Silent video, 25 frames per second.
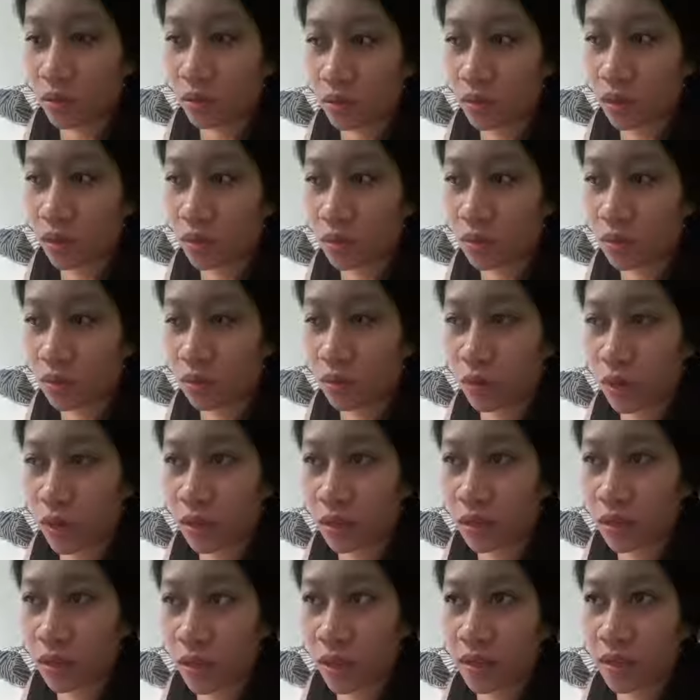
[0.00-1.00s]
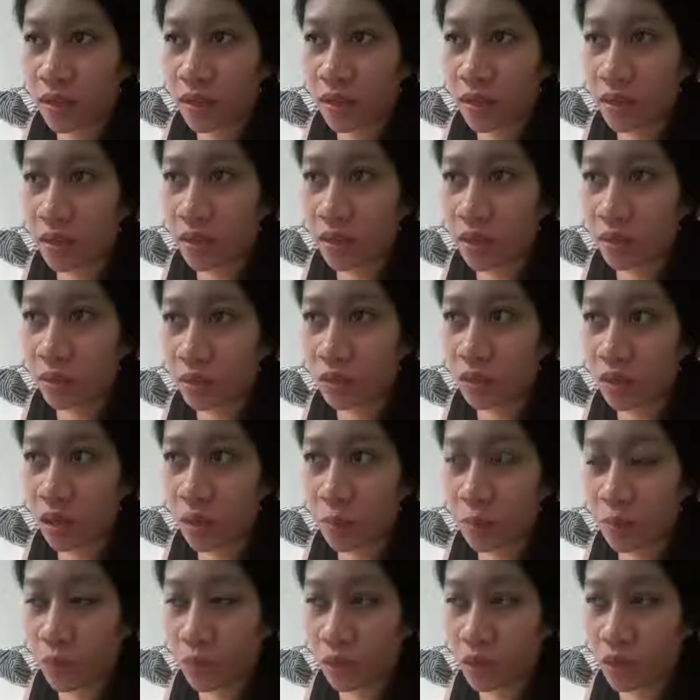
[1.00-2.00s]
ako tinulungan. Tsaka, hindi rin ako
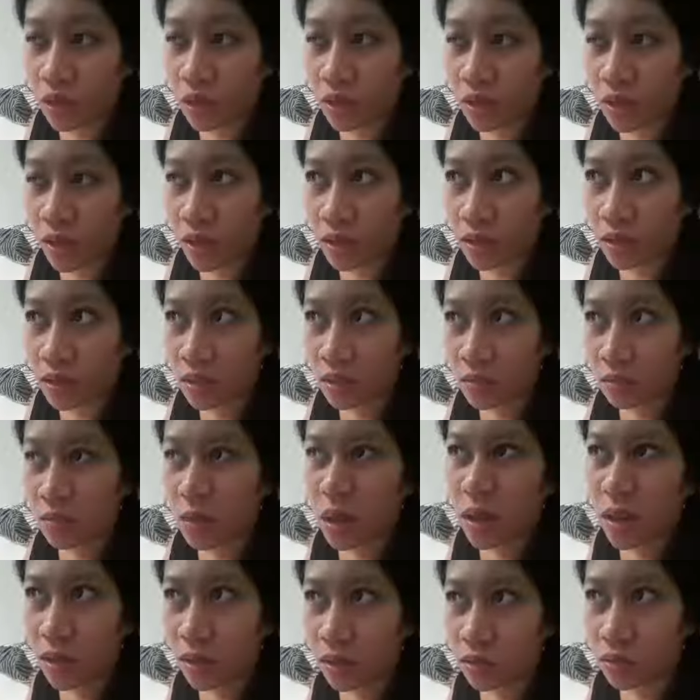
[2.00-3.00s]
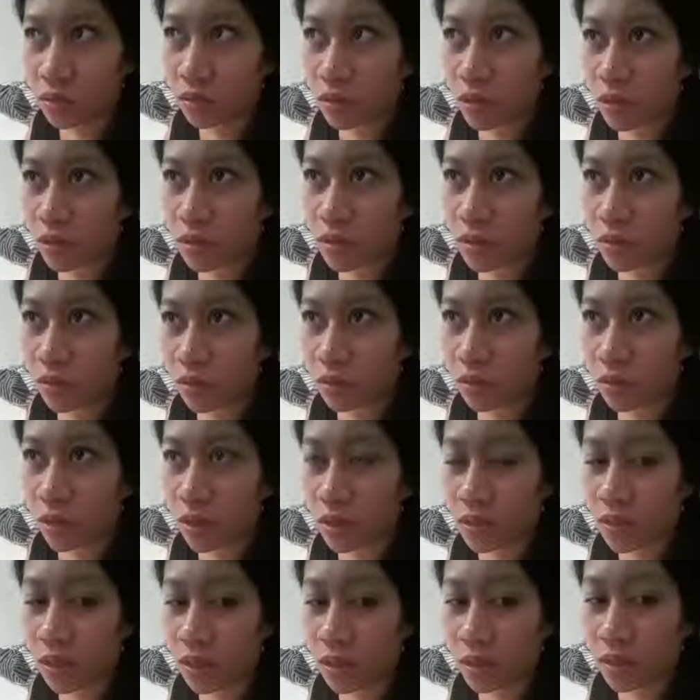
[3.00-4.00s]
nag-approach, guys. Mali ko rin siguro
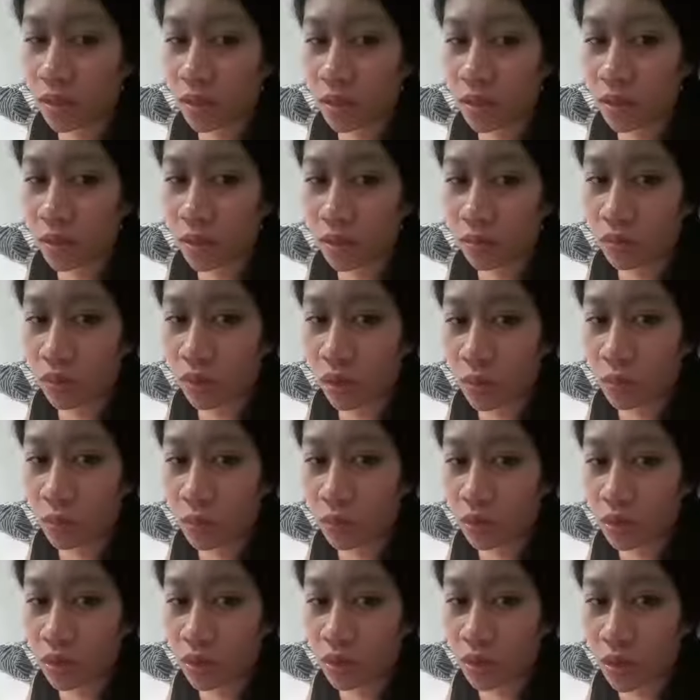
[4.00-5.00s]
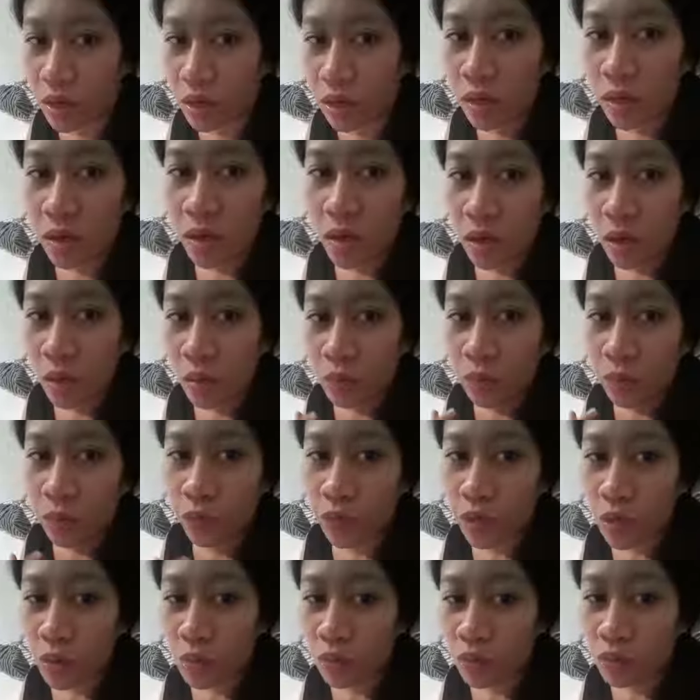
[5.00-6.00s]
kasi hindi rin ako nag-approach na,
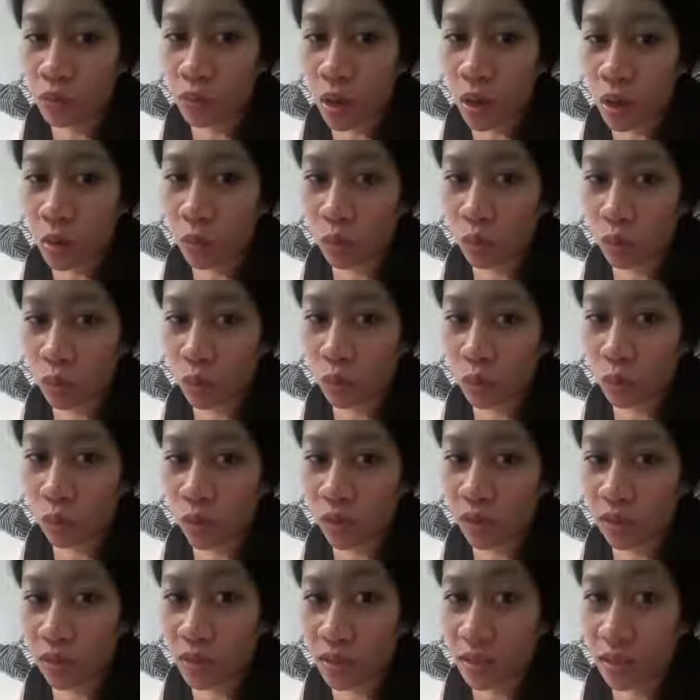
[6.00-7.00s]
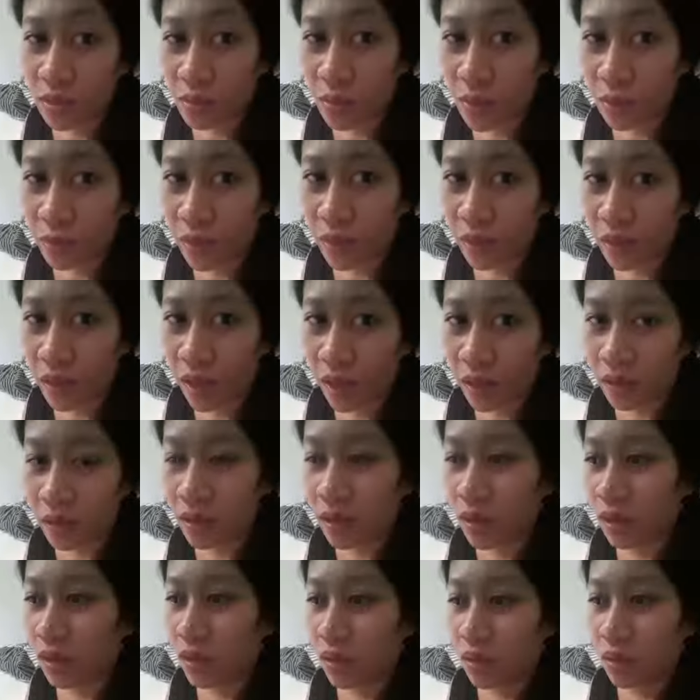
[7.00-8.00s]
pwede mo ba akong tulungan kasi mabigat
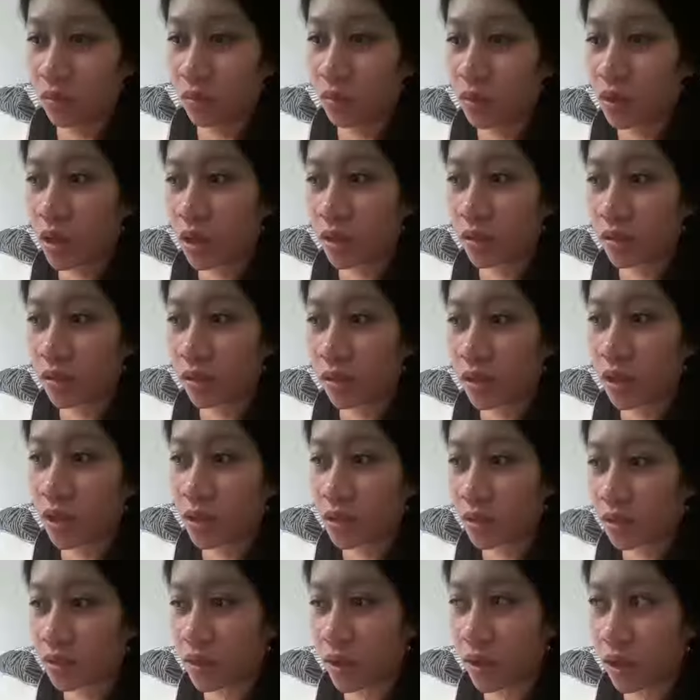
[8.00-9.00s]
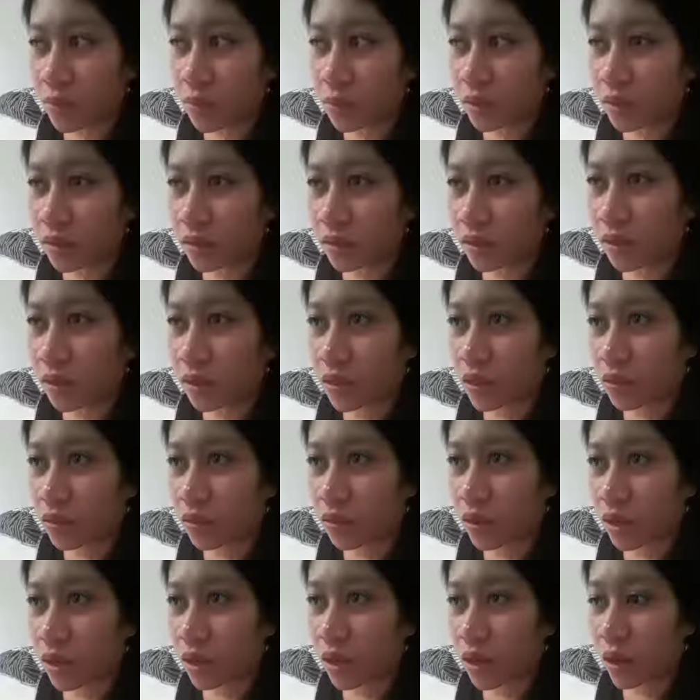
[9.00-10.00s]
wala guys, tahimik lang din
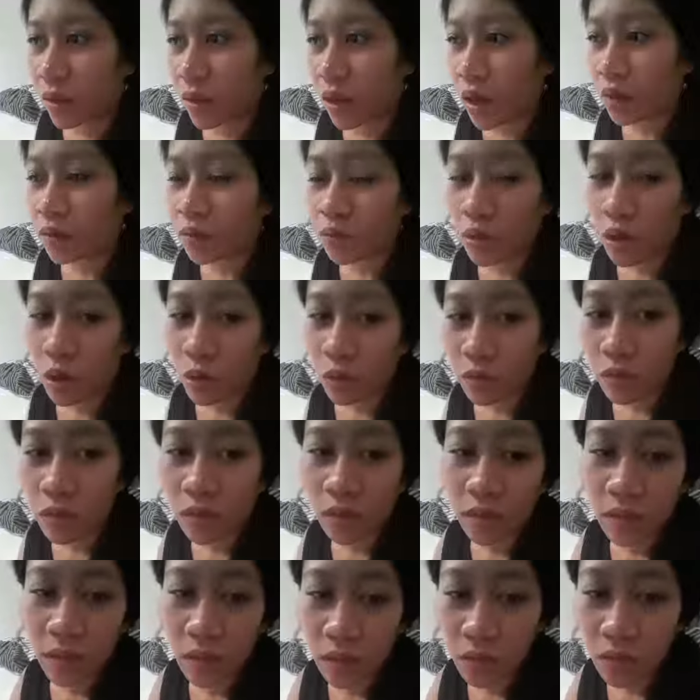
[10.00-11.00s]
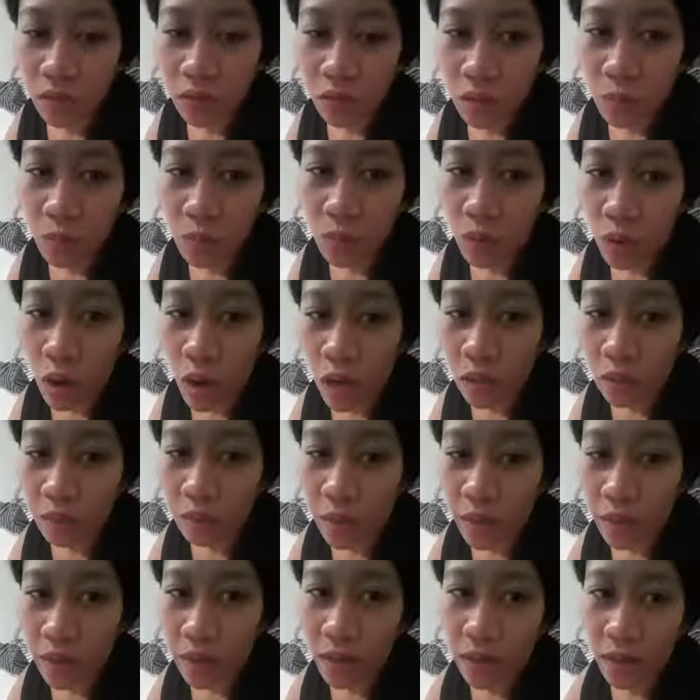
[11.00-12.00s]
ako. Kaya ano, ako lang din yung
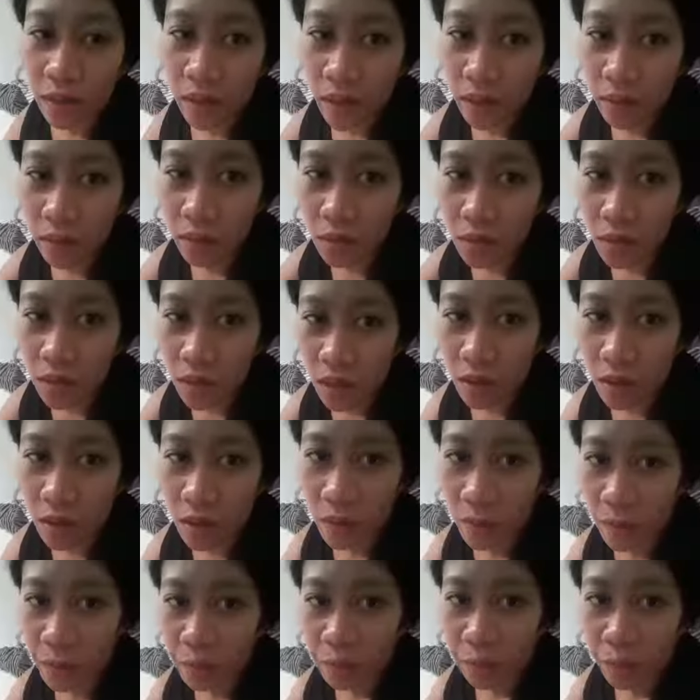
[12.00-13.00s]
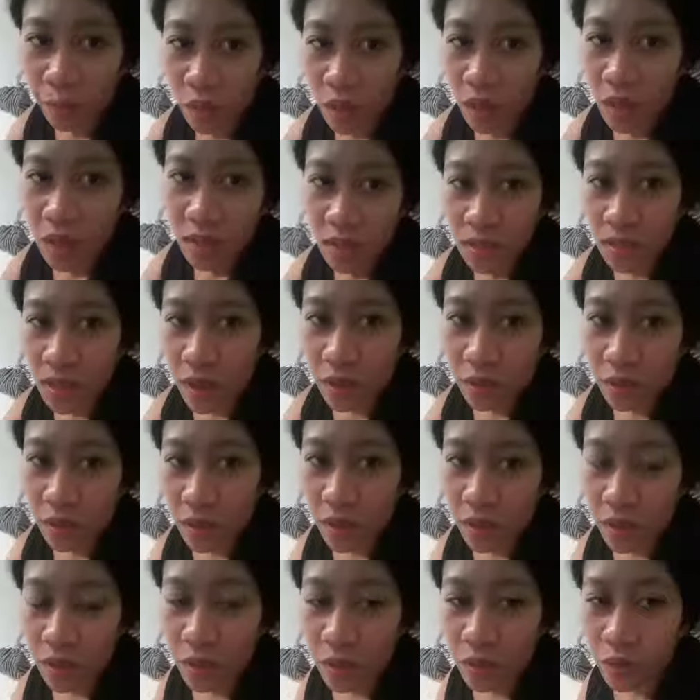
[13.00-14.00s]
nagbuhat para ilagay dun sa, sa ano
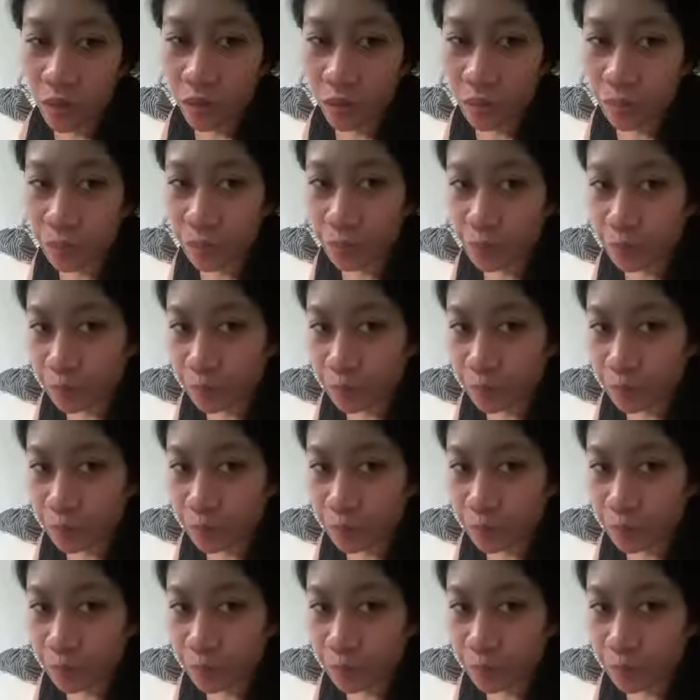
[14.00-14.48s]
na yon